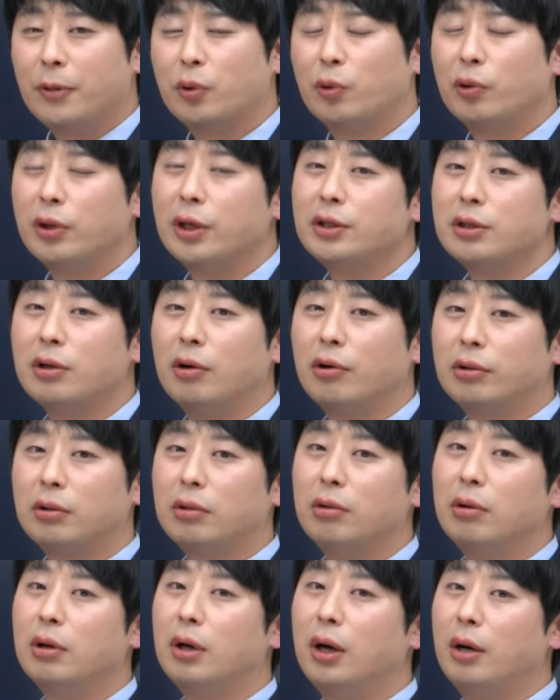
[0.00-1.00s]
도대체
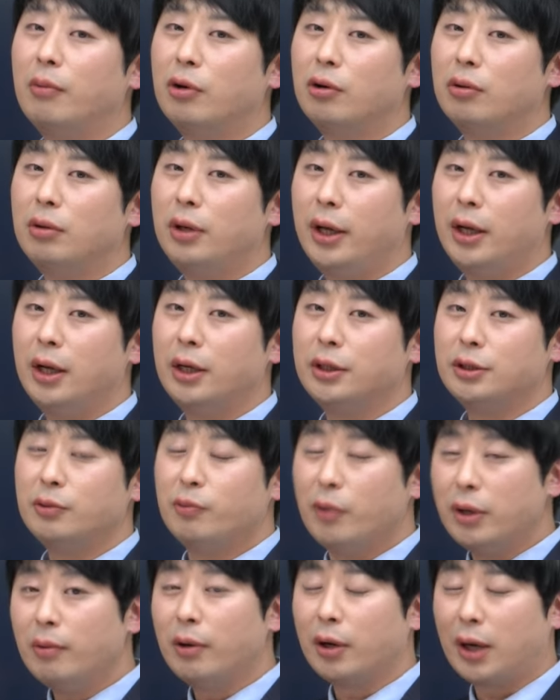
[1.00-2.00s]
어떤 과목을 해야지
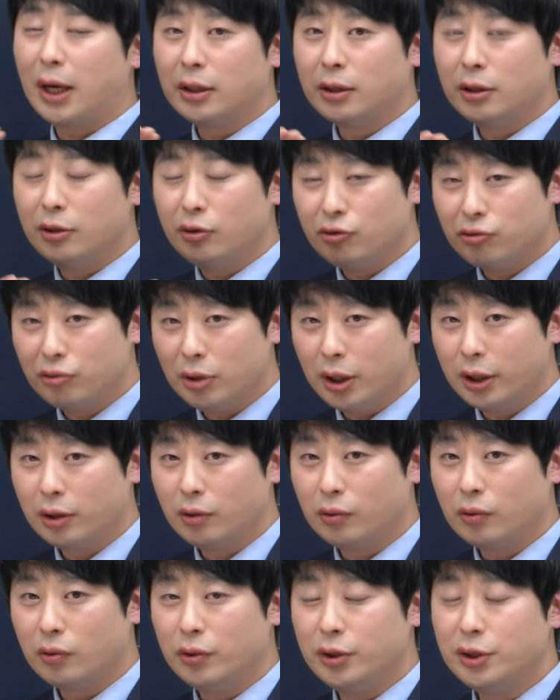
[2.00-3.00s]
왜냐면 같은
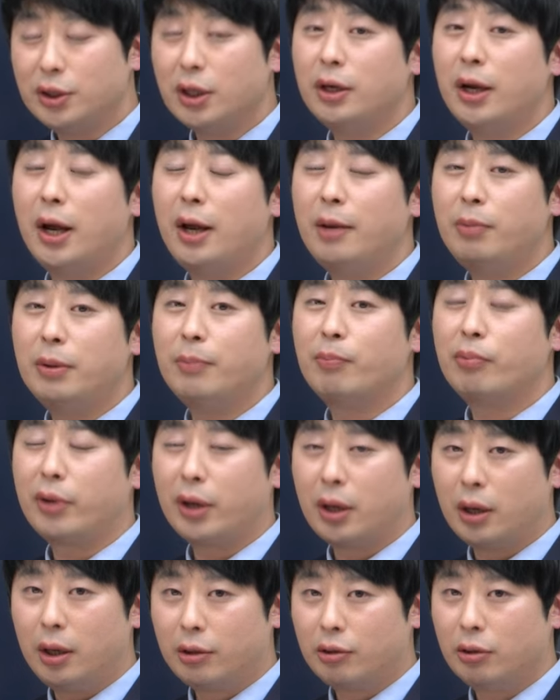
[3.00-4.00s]
수학이어도 이제는 AP
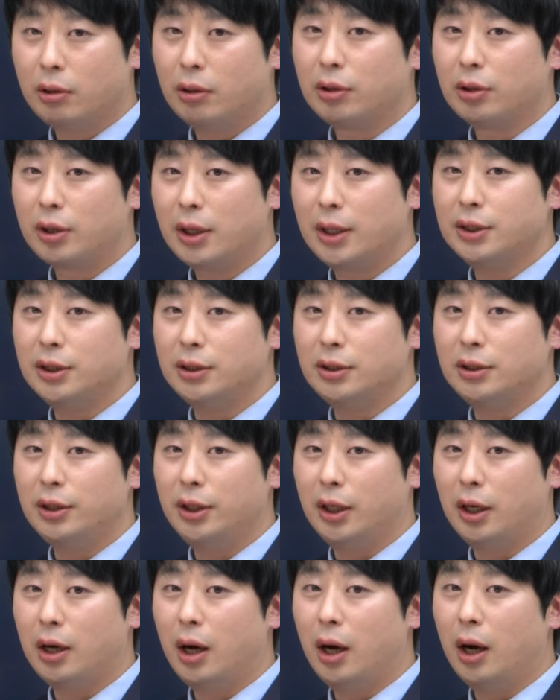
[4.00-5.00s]
프리칼클러스까지
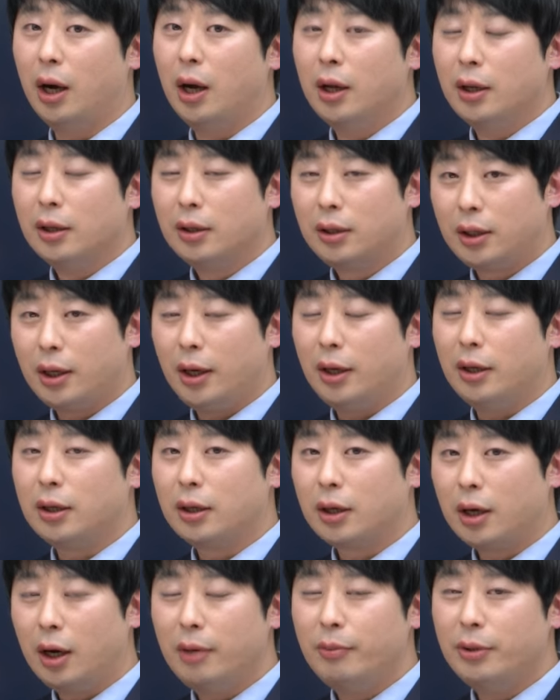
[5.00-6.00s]
있으니까 스탯,
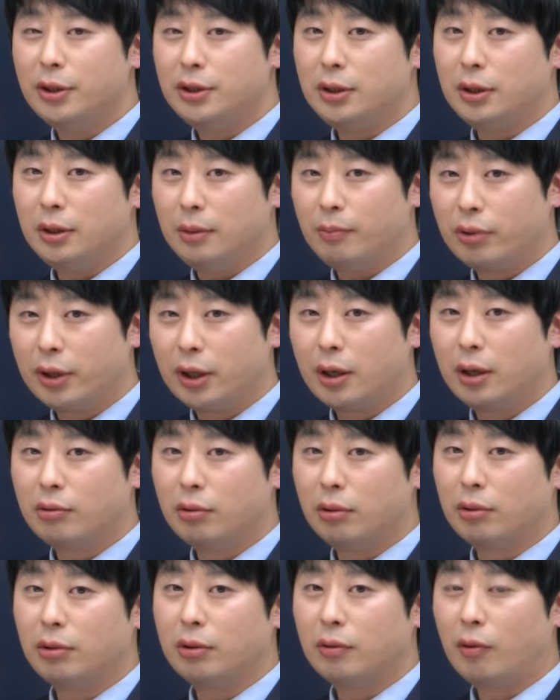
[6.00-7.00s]
칼비시,
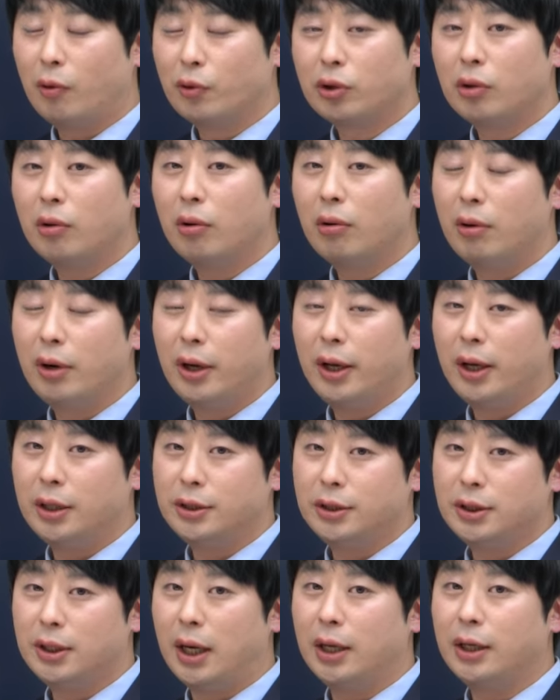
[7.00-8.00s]
프리칼클러스 어떤 걸
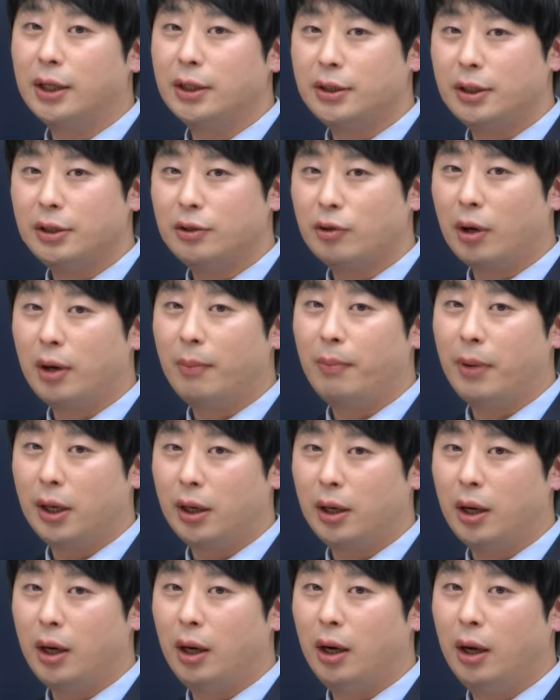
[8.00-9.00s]
해야지 나한테 제일
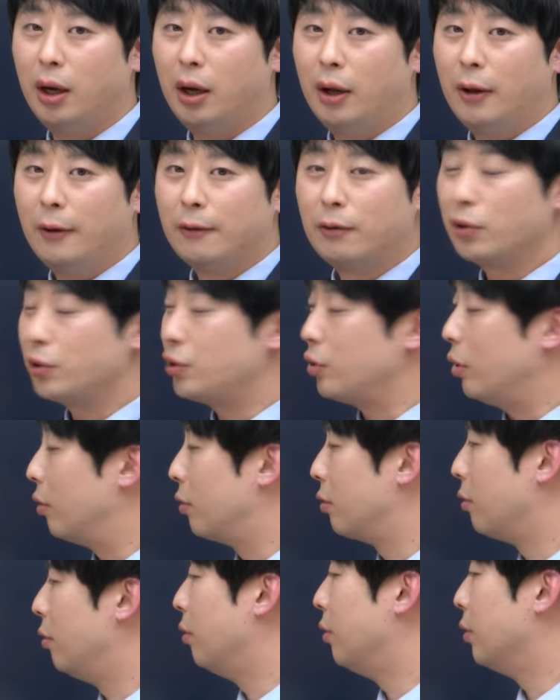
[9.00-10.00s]
적합할까 그렇죠
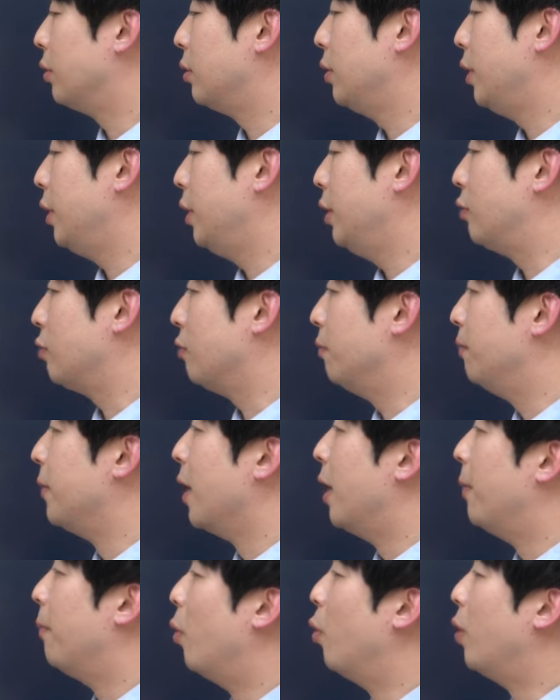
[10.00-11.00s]
그런 것들이 좀
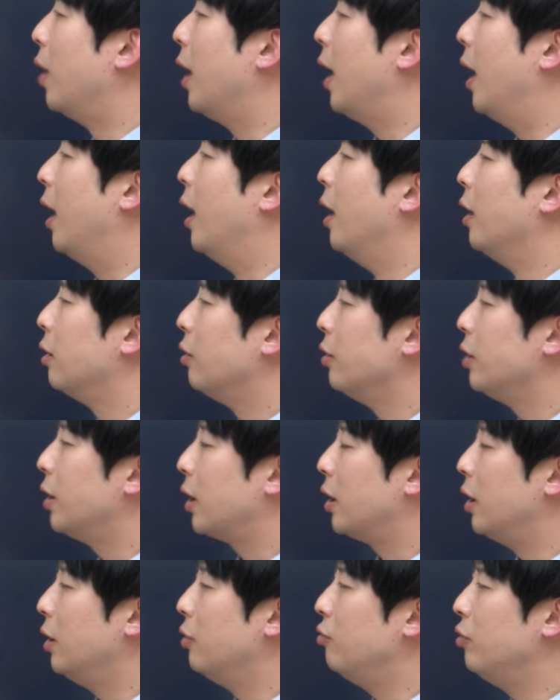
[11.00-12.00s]
뭔가
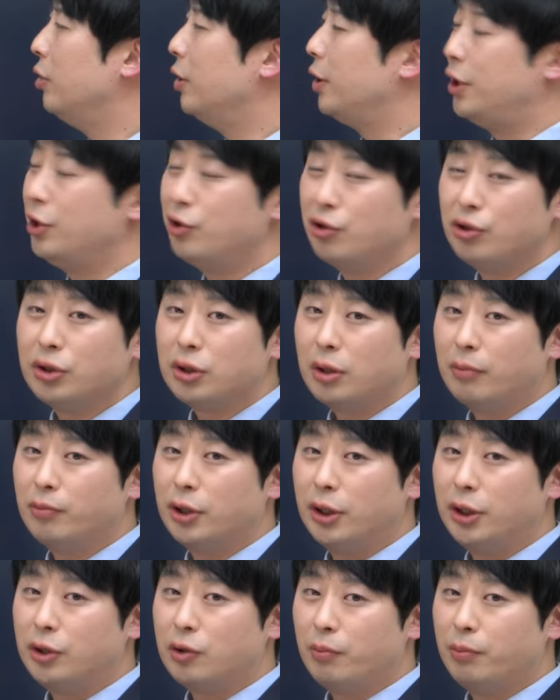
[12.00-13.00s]
선택할 수 있는
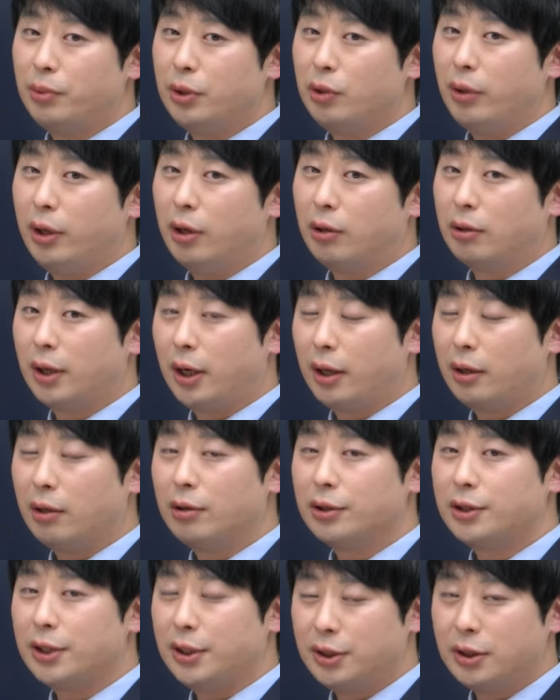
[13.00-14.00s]
기준점들이 좀 필요해요
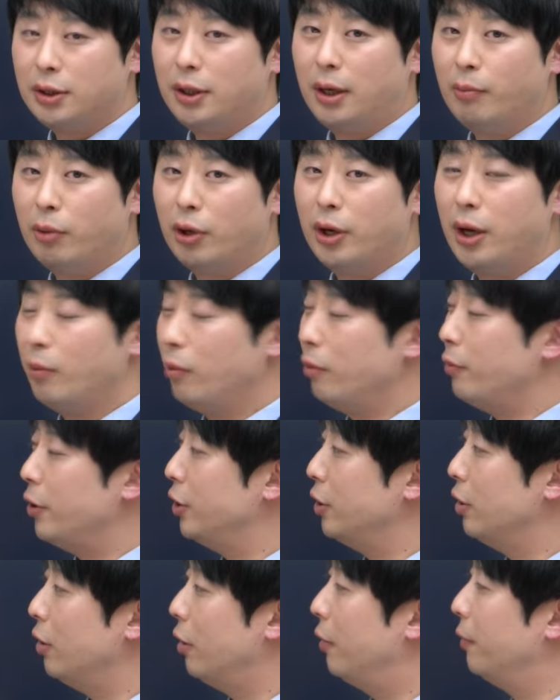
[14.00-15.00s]
그래서 제시를 한번
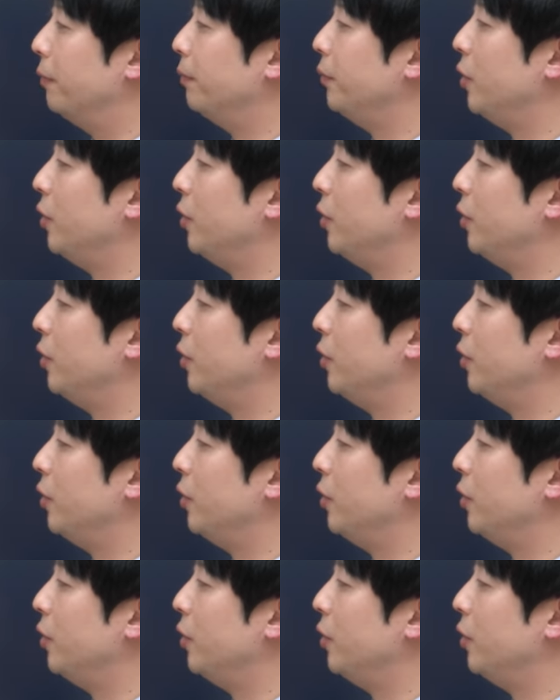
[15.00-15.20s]
해보면요